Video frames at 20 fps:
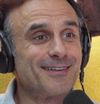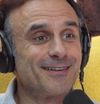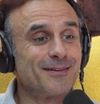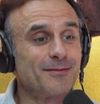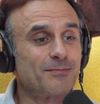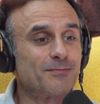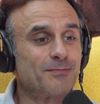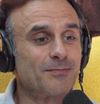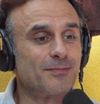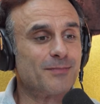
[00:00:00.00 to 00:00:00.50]

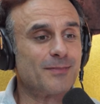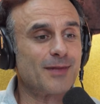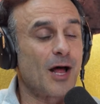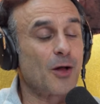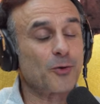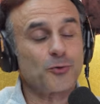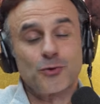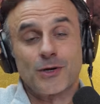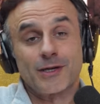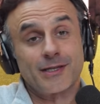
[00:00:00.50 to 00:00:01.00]
uh, na
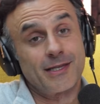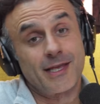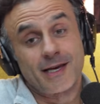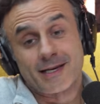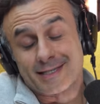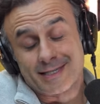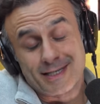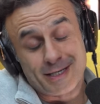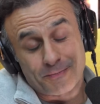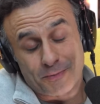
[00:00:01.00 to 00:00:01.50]
altura que tinha
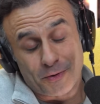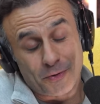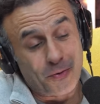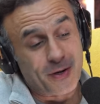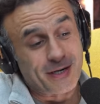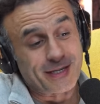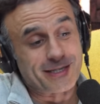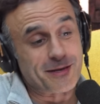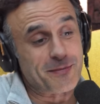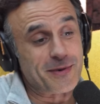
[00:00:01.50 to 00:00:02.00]
que ser, para eu
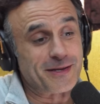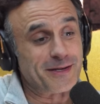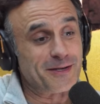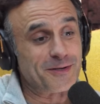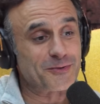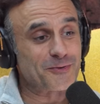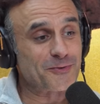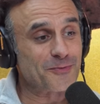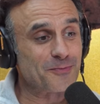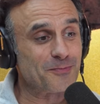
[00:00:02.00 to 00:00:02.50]
acreditar também
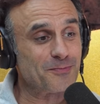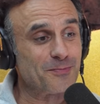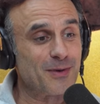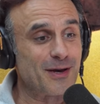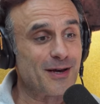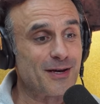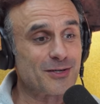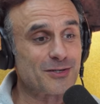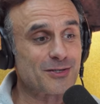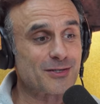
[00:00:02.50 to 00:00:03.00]
nisso,
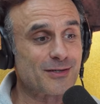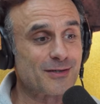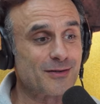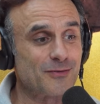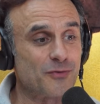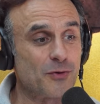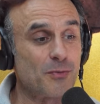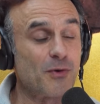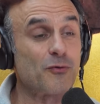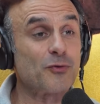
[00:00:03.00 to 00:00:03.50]
mas eh,
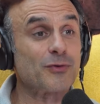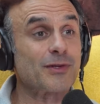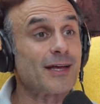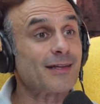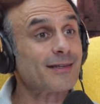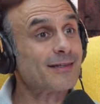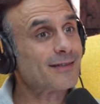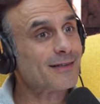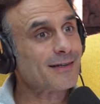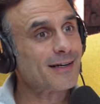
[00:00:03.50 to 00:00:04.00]
foi uma
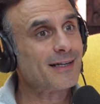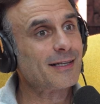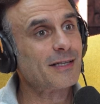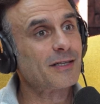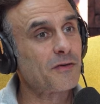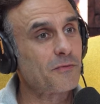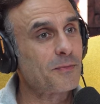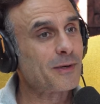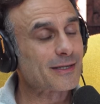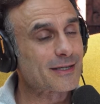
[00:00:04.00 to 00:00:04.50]
vontade
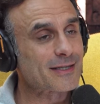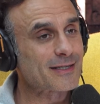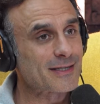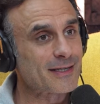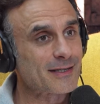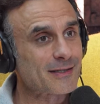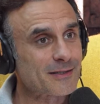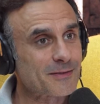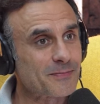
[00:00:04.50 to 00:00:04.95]
relativamente recente,